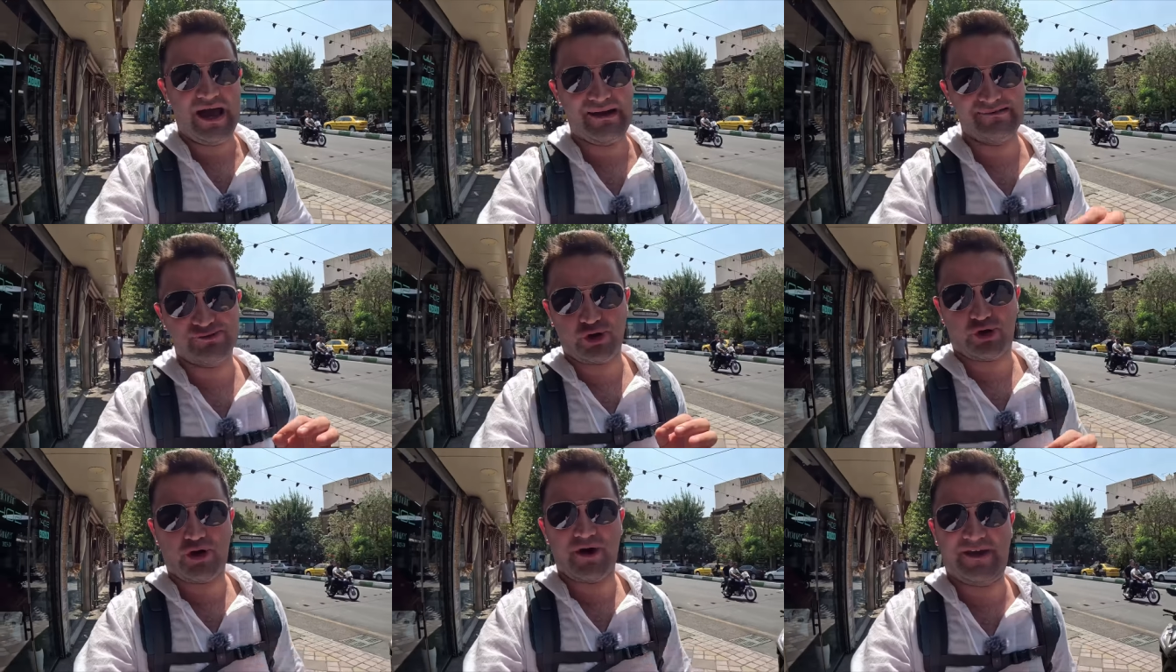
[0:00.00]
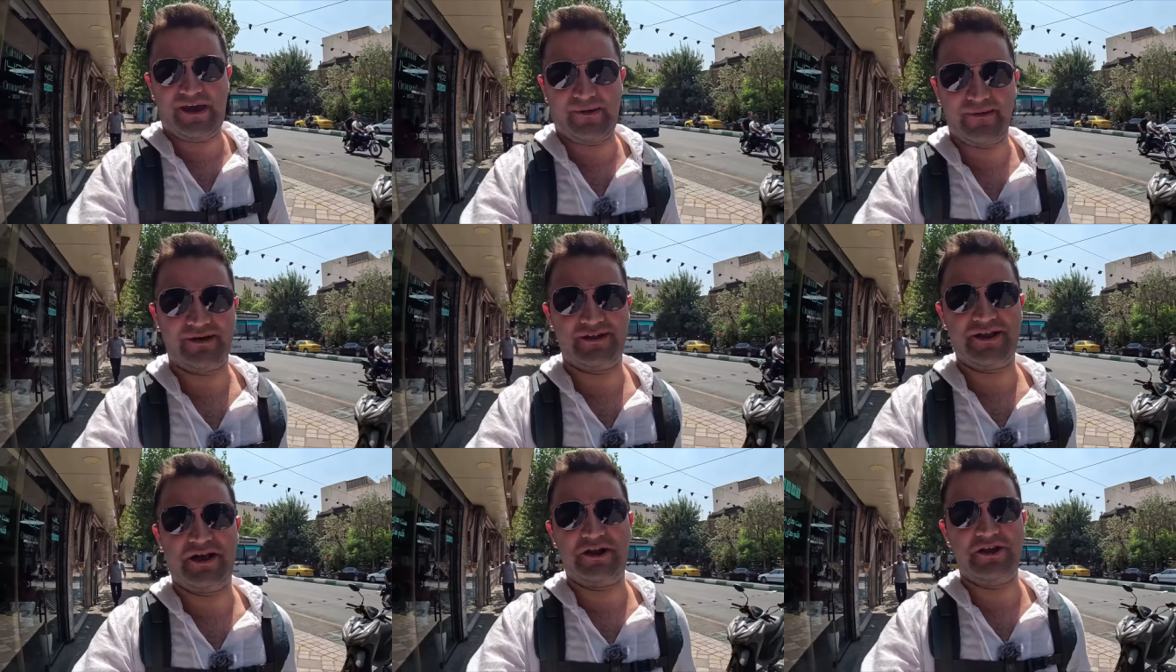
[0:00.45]
Hem sokak
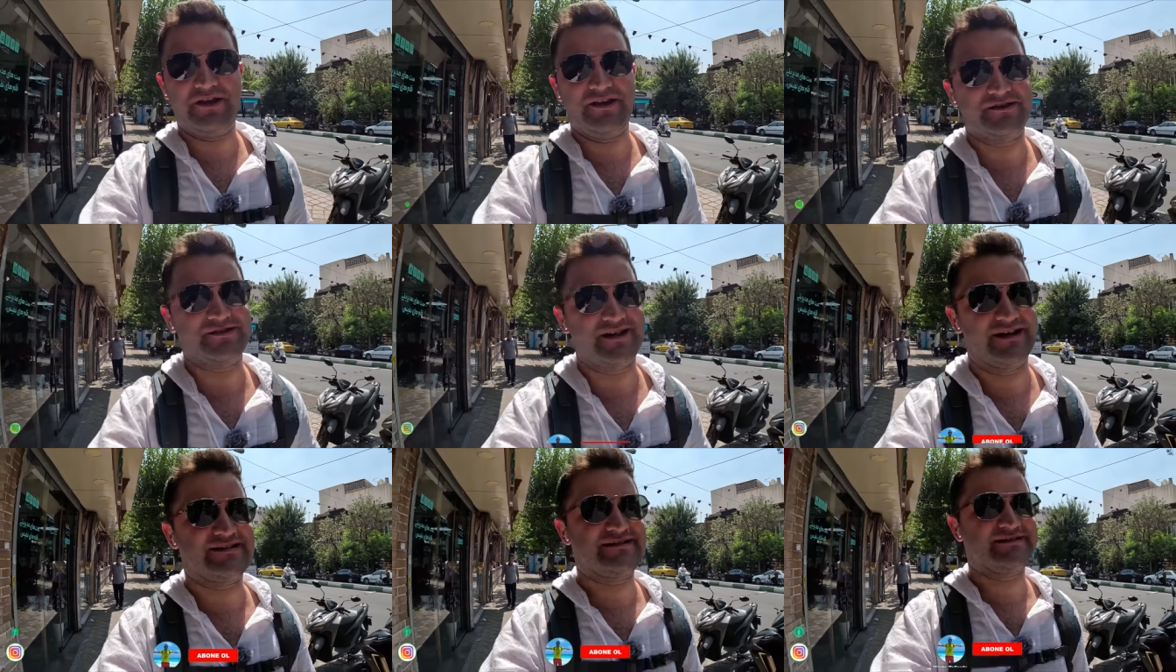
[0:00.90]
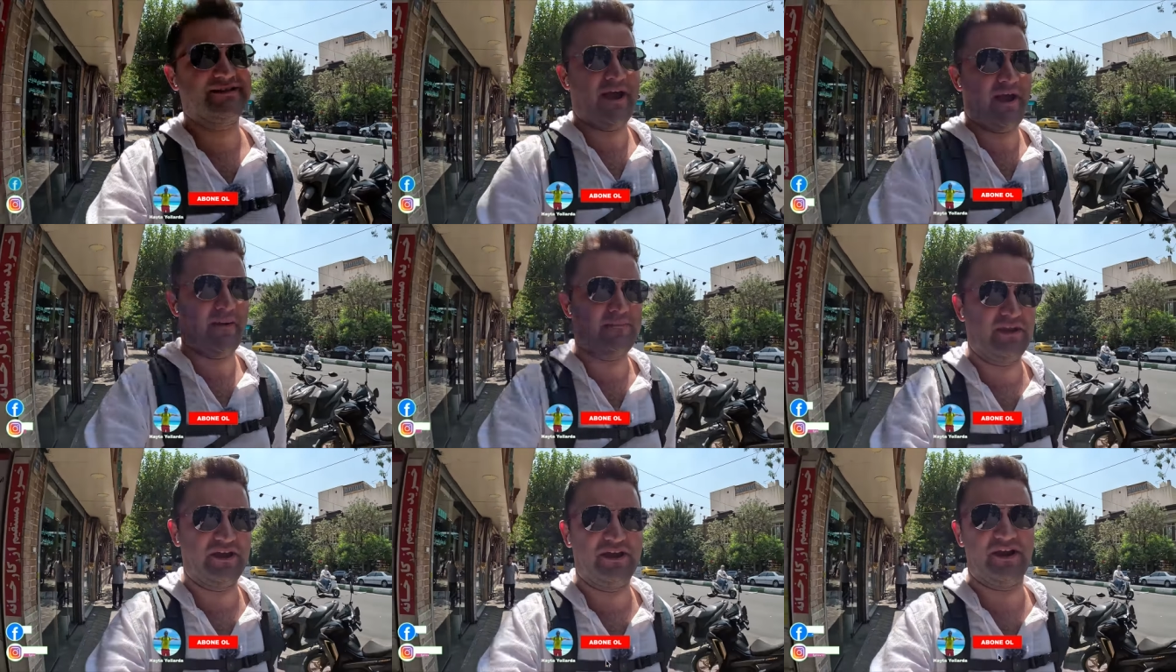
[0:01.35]
yemeklerini yiyeceğiz
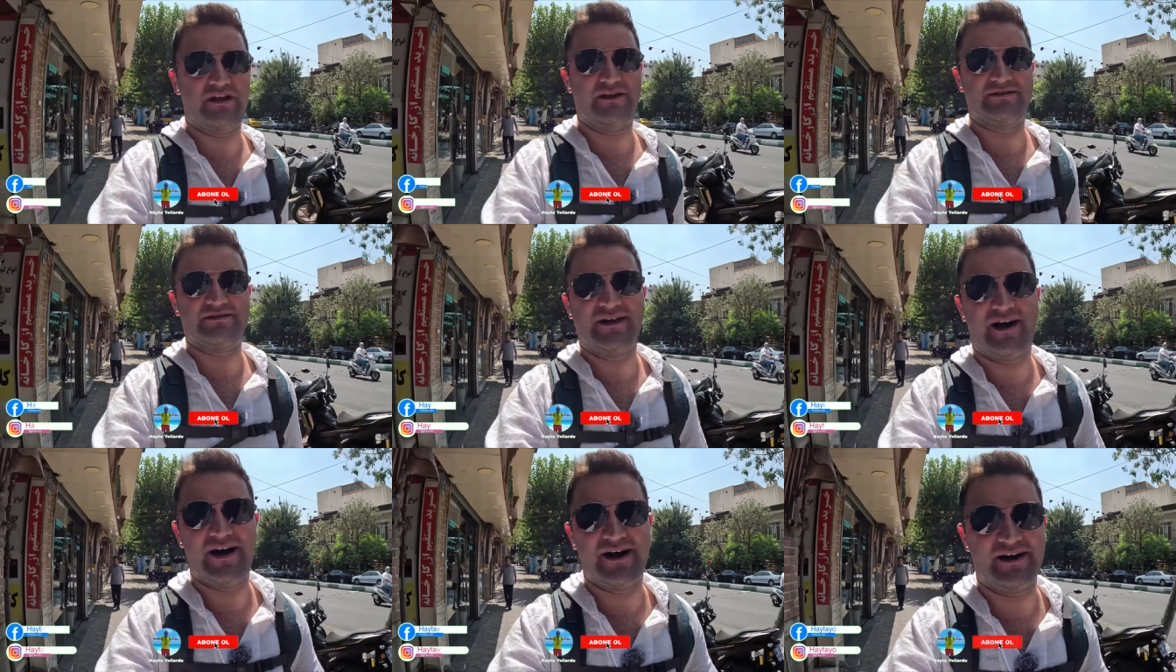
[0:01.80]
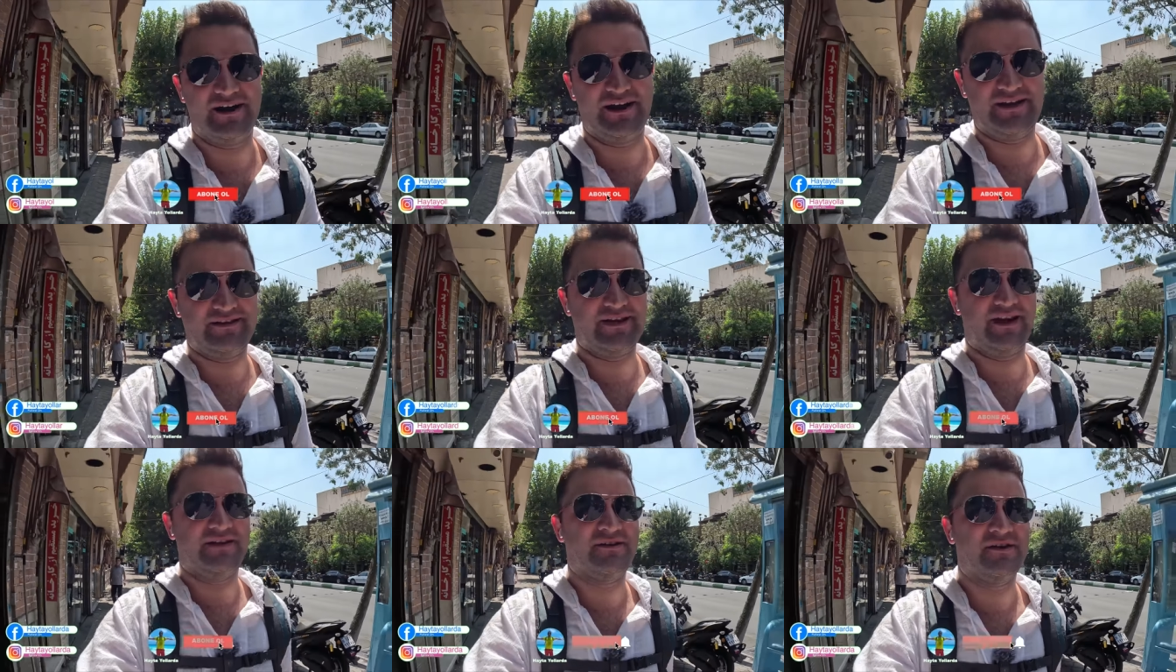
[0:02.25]
hem de İran'ın
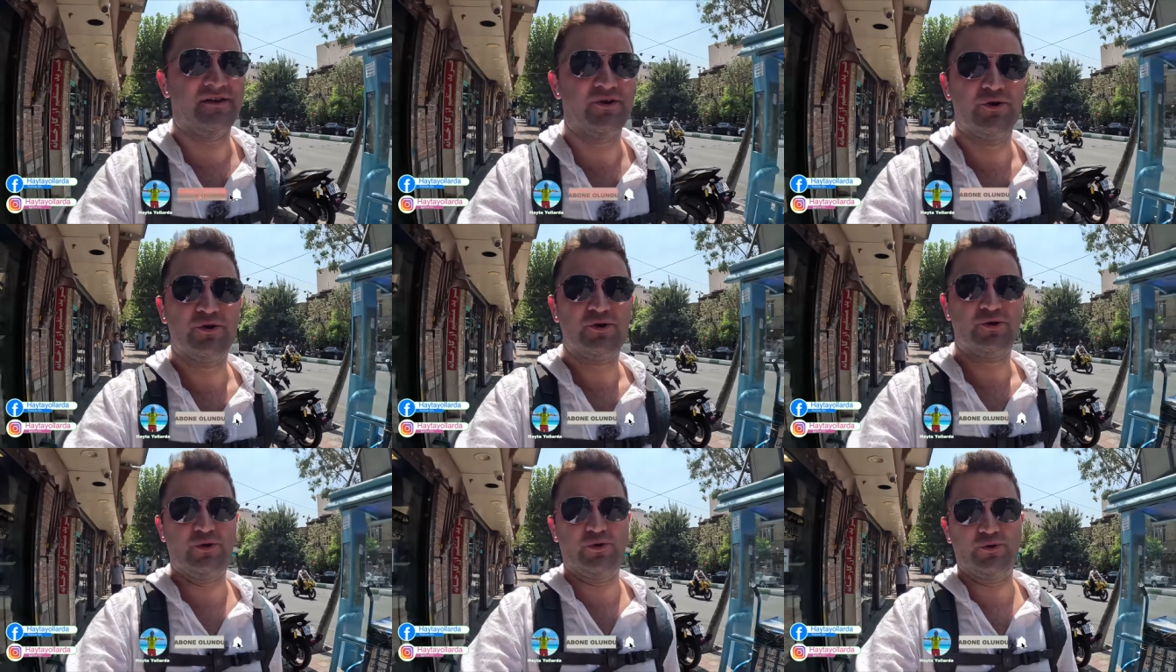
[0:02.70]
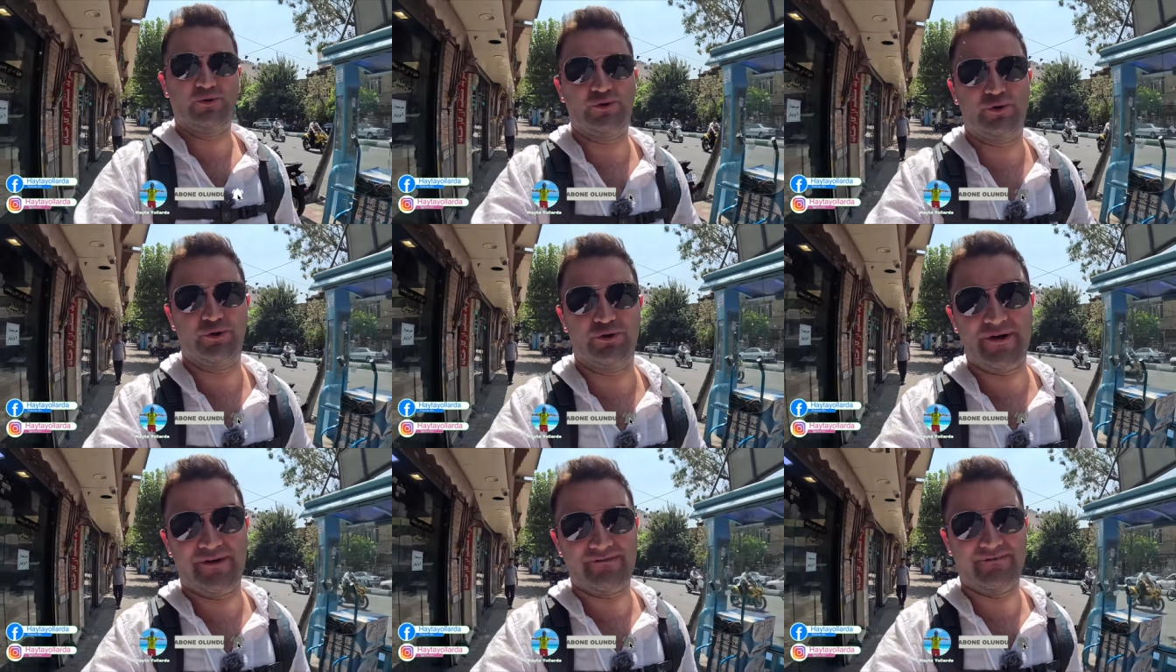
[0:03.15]
tarihinden,
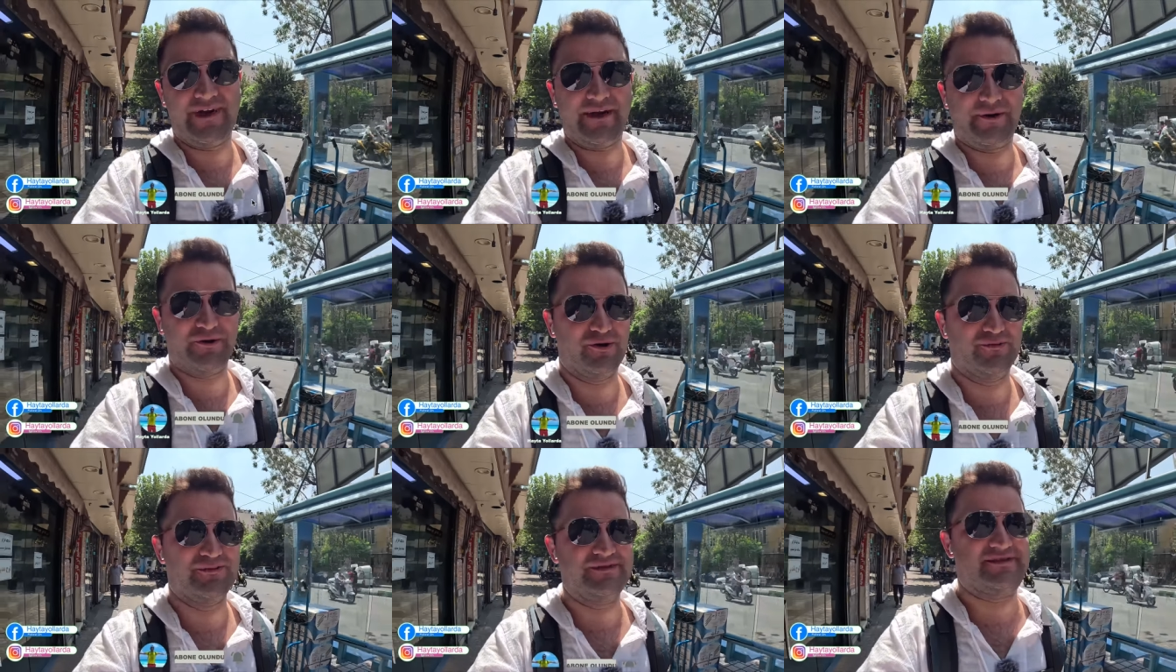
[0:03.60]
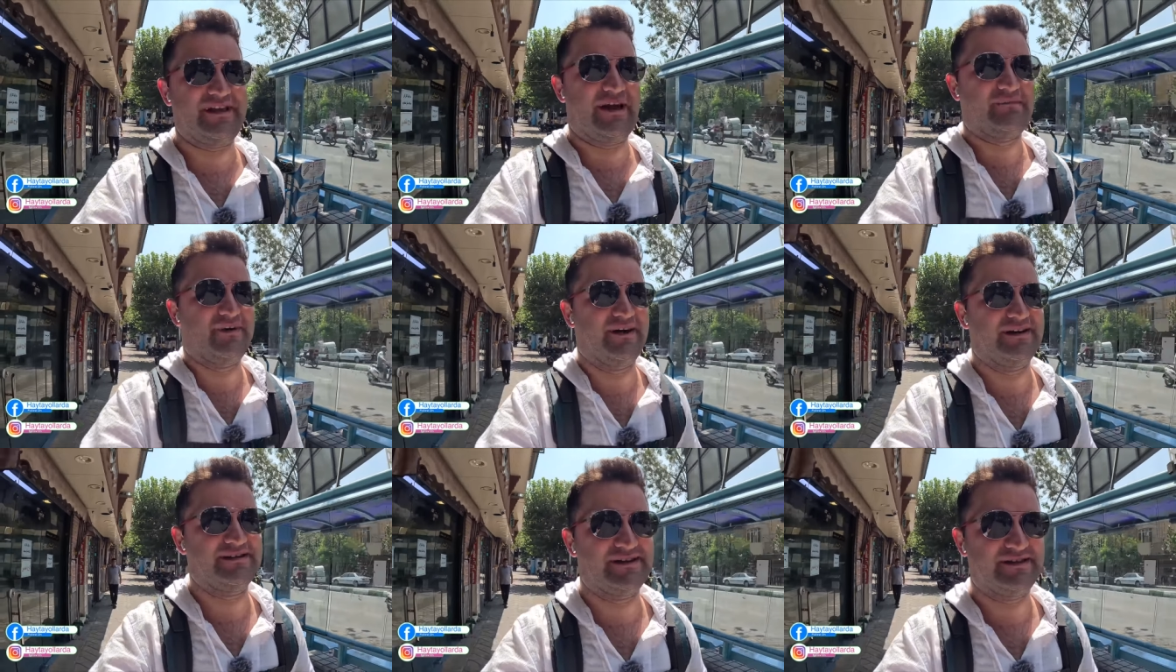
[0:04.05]
kültüründen ve ekonomisinden
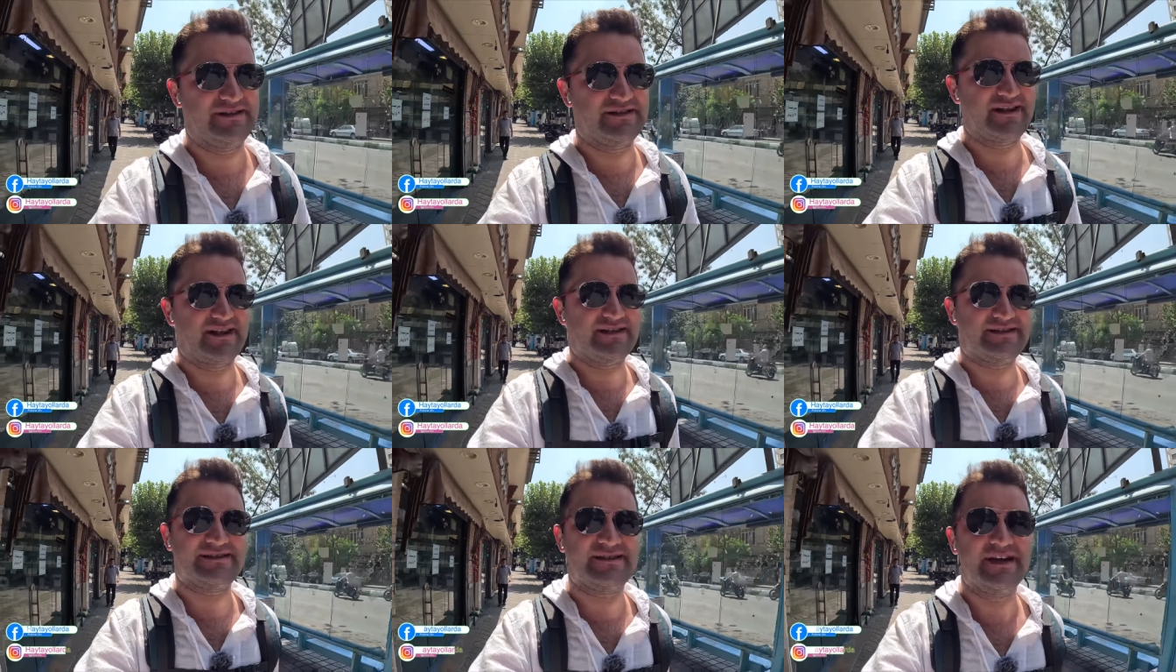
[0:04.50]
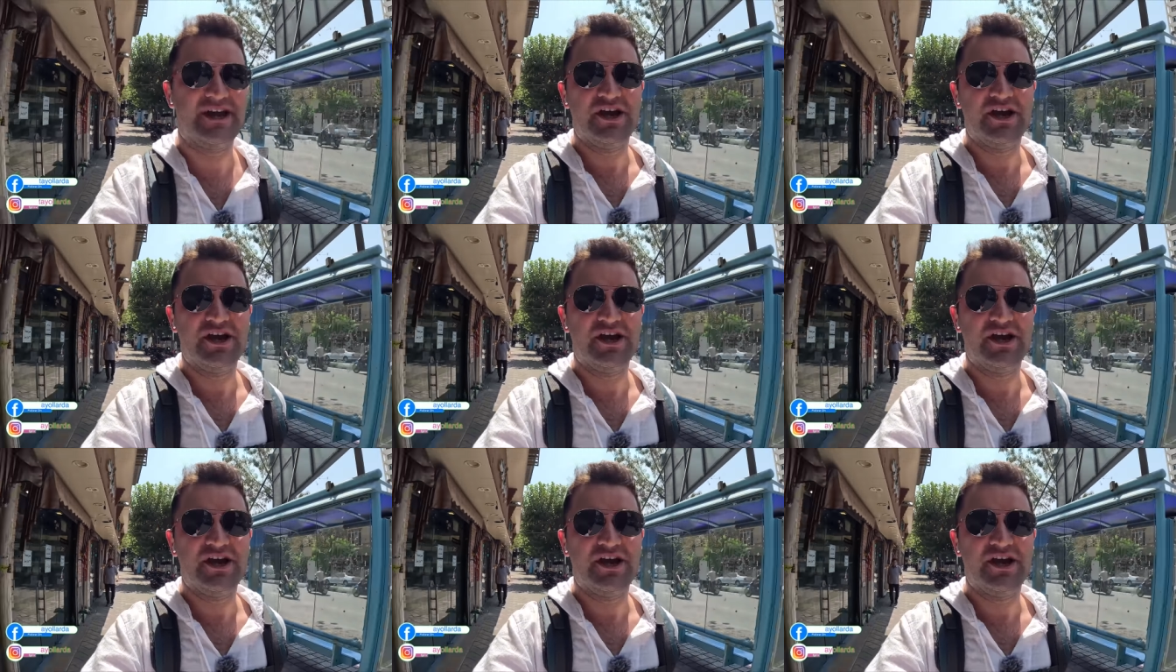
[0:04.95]
bahsedeceğiz.